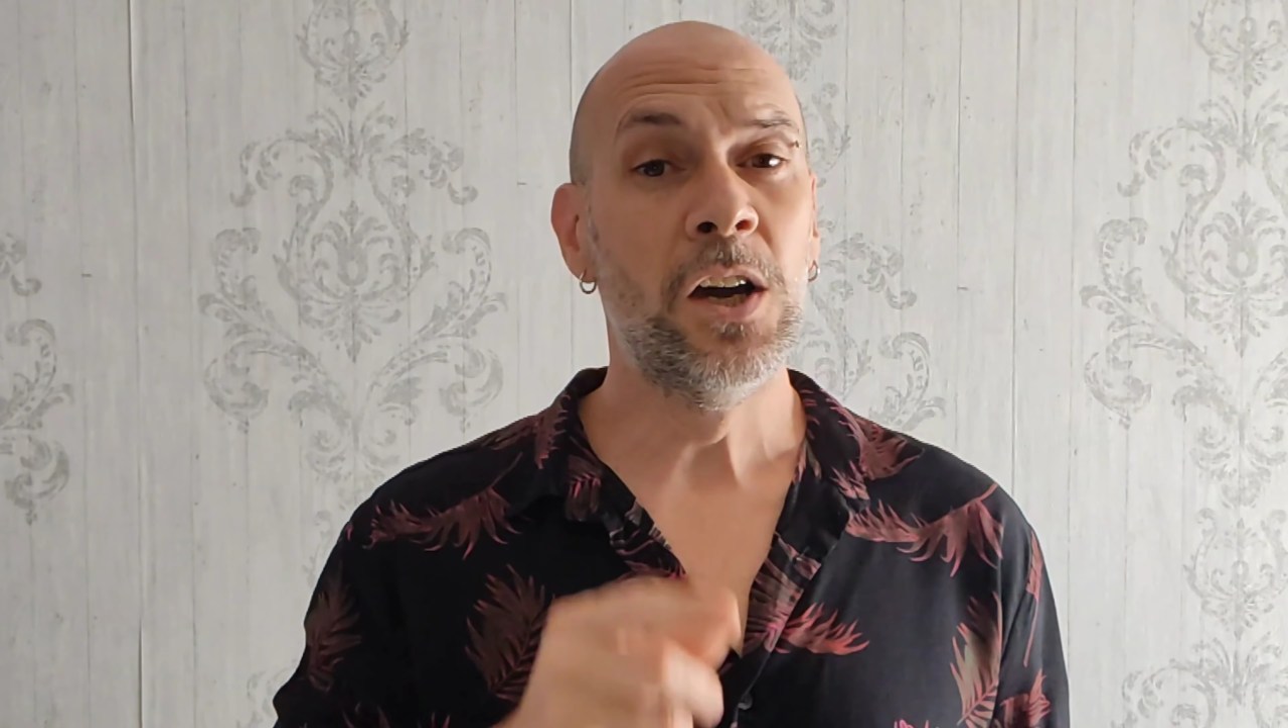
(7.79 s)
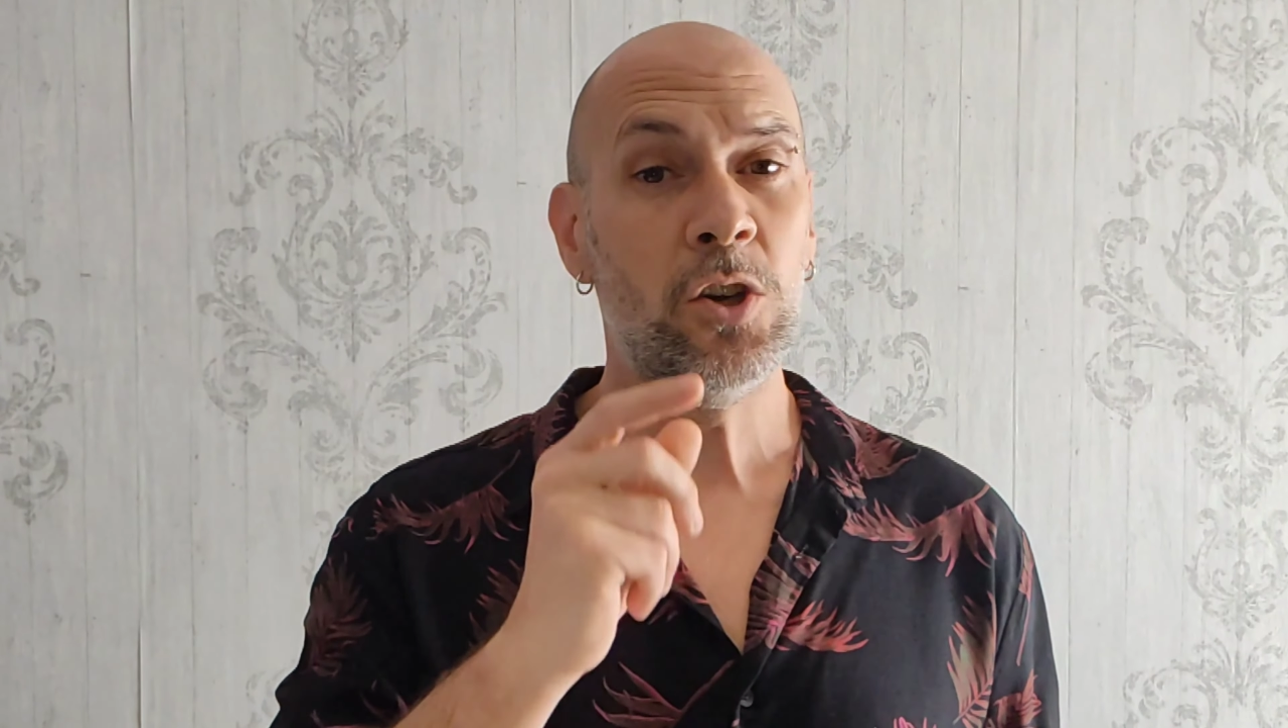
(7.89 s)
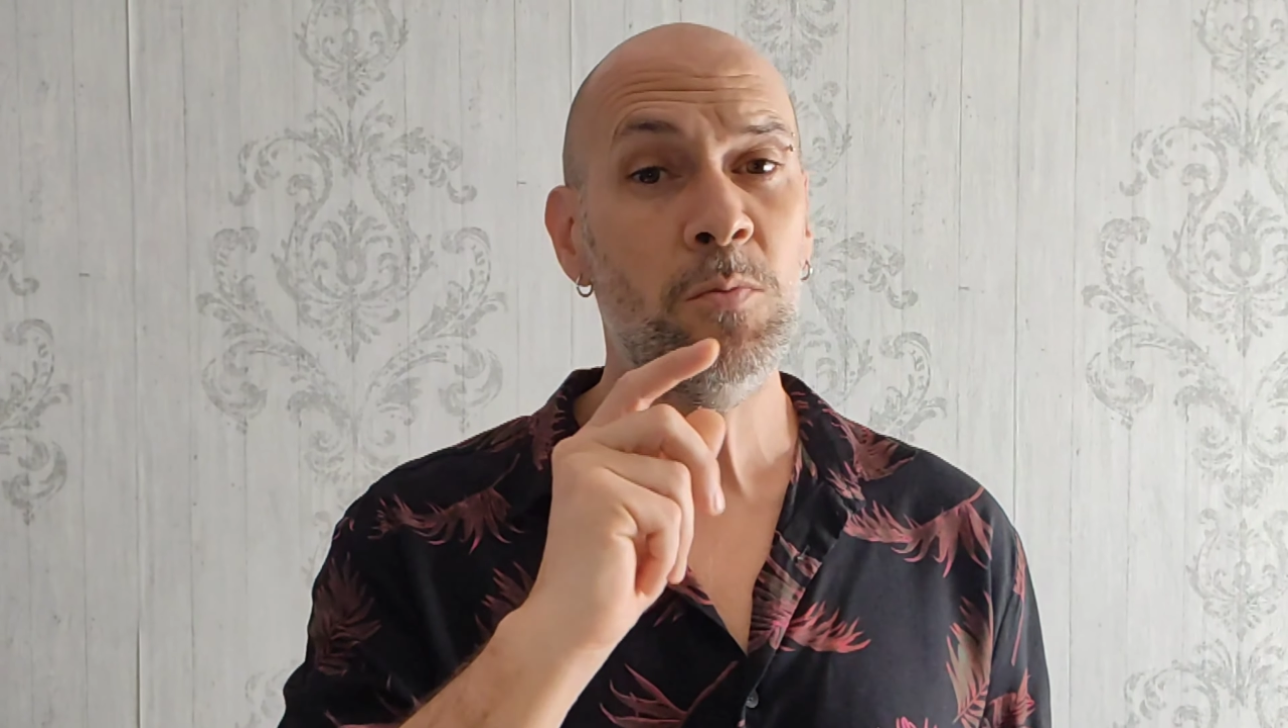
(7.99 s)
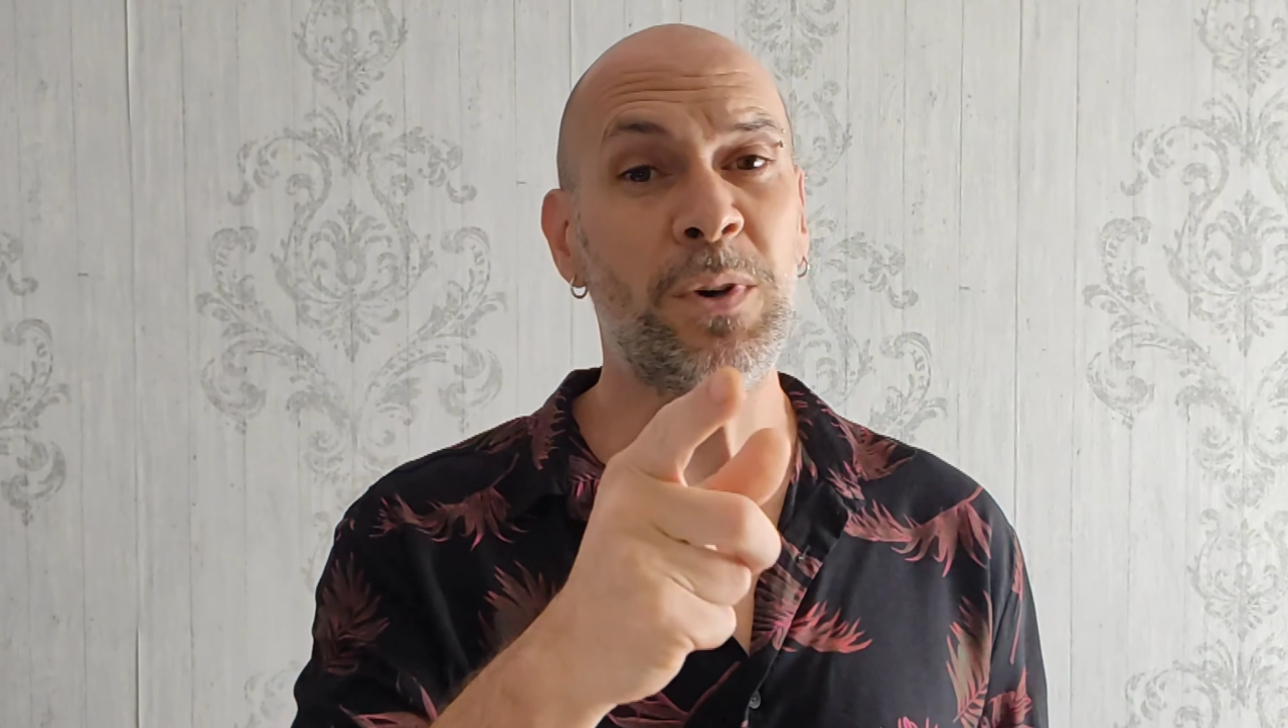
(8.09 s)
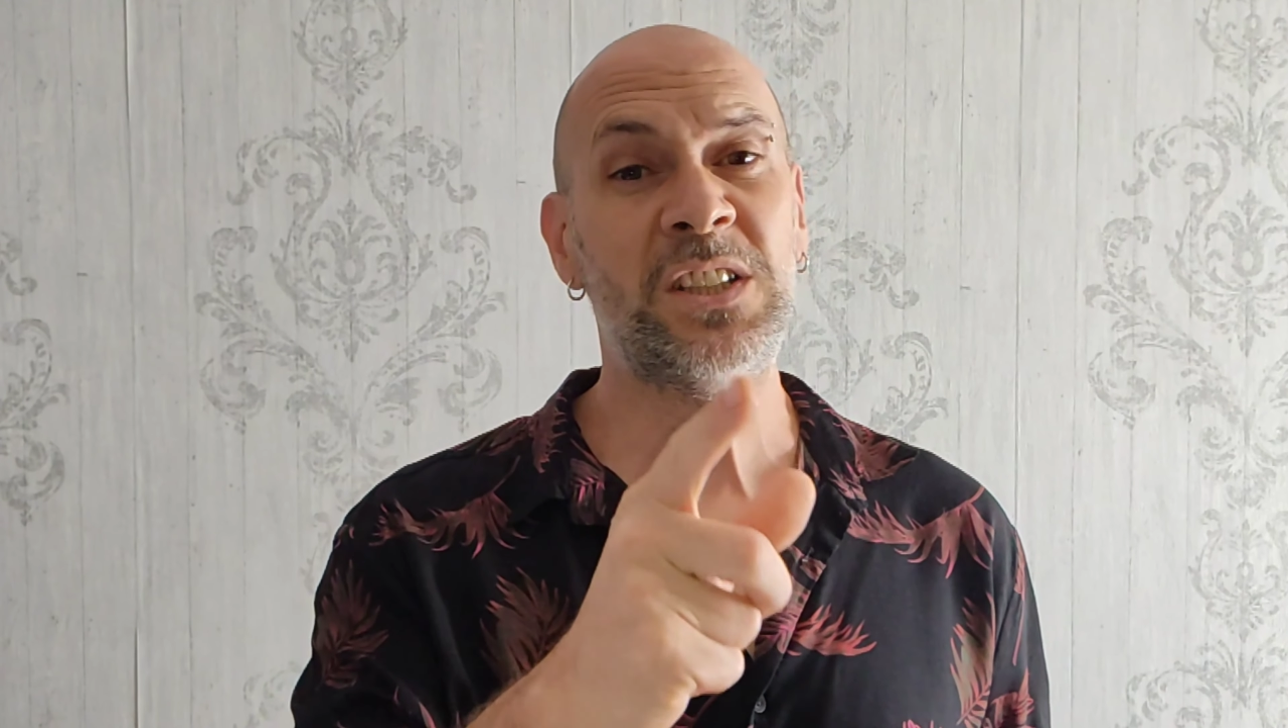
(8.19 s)

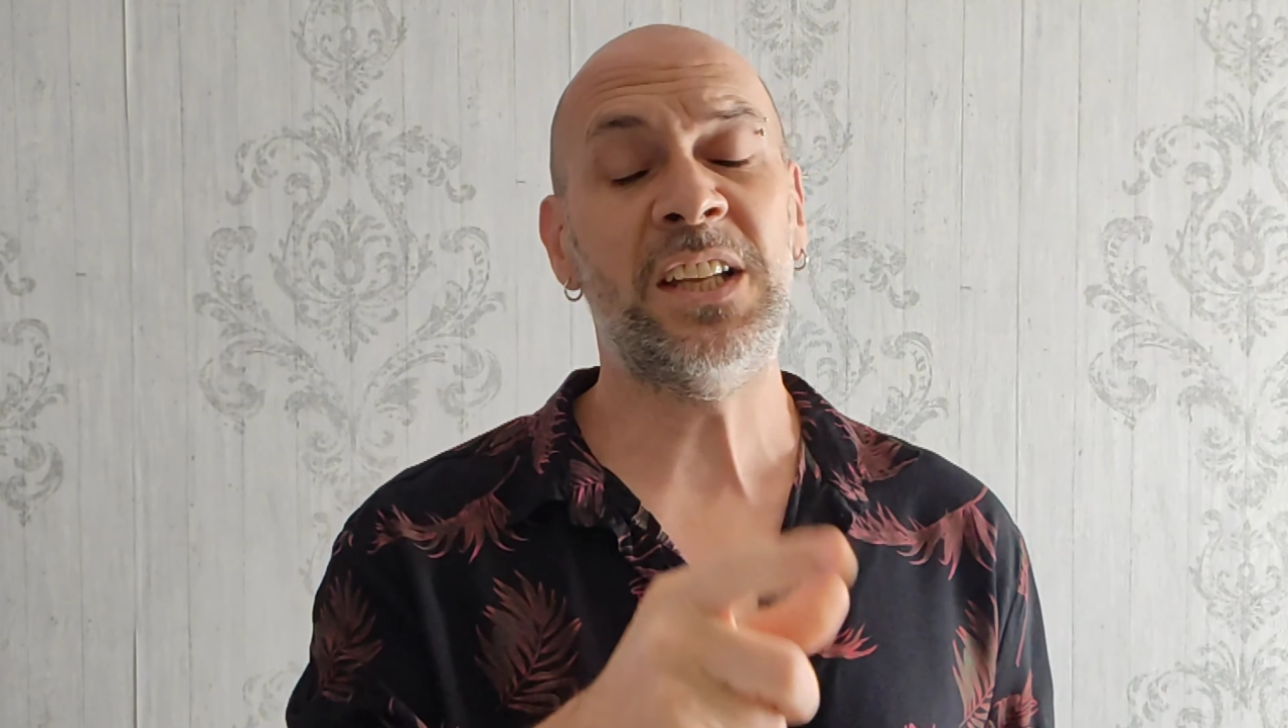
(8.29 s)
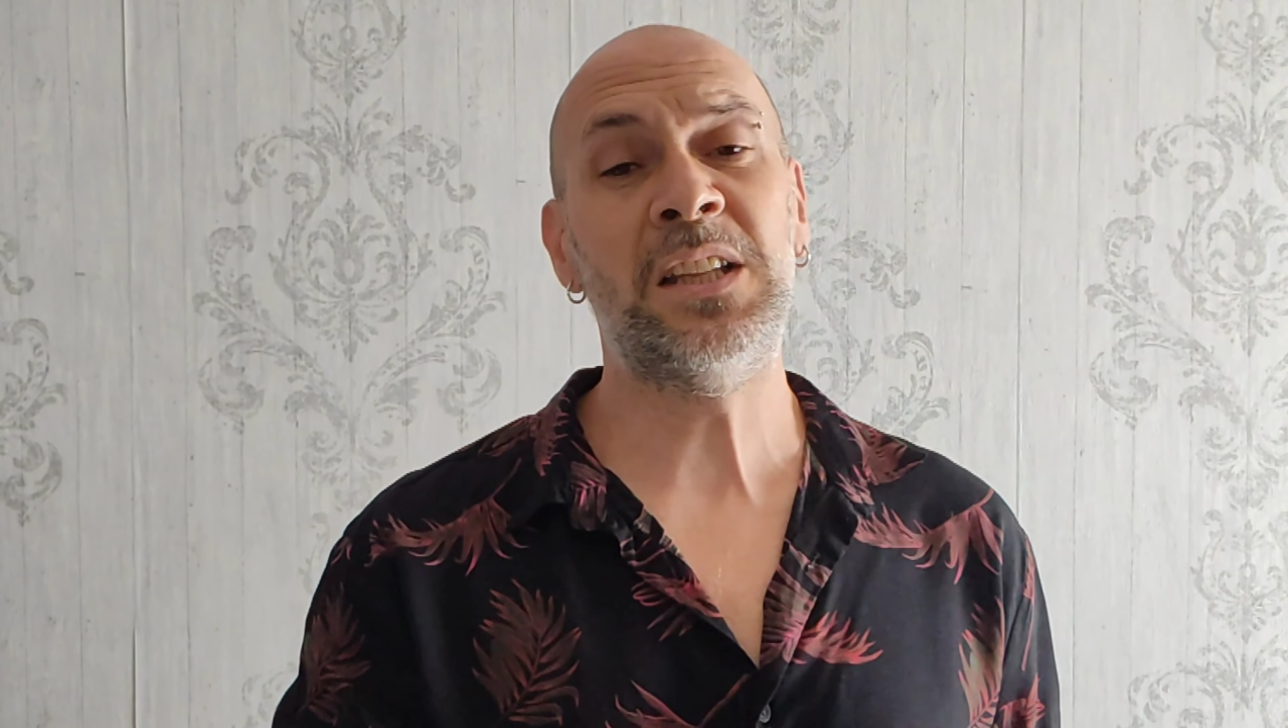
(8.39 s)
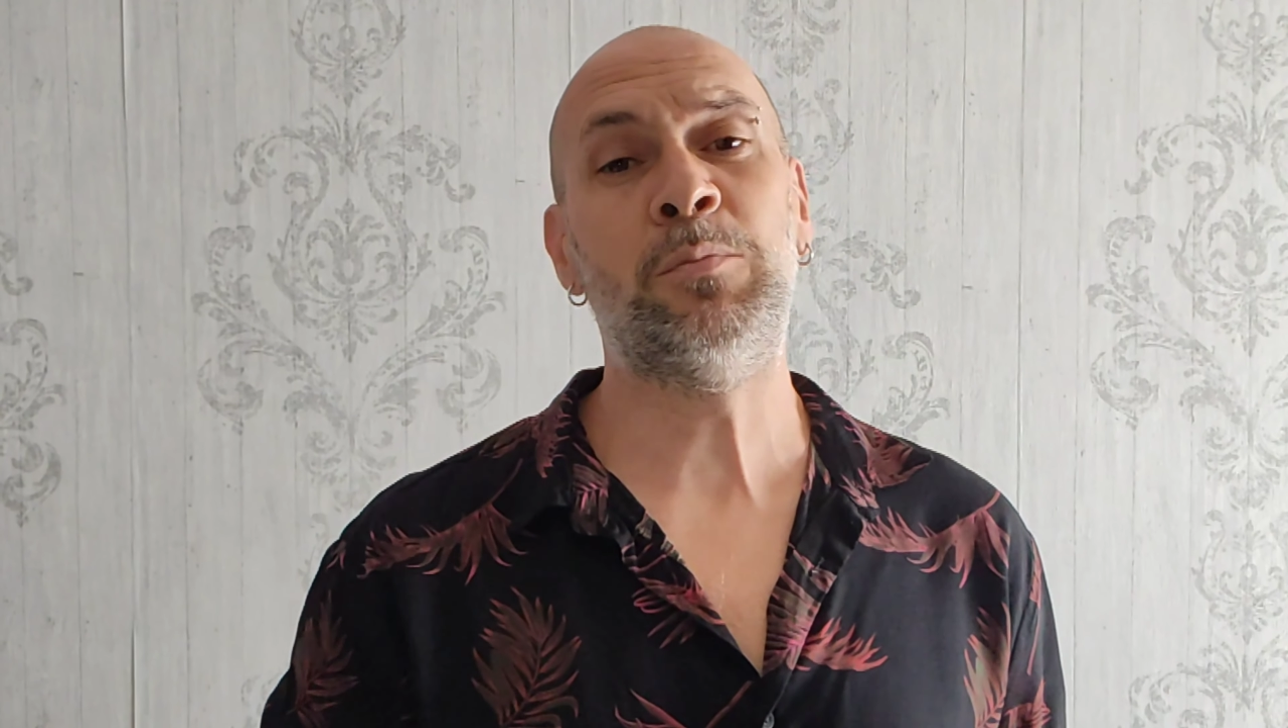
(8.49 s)
con bastante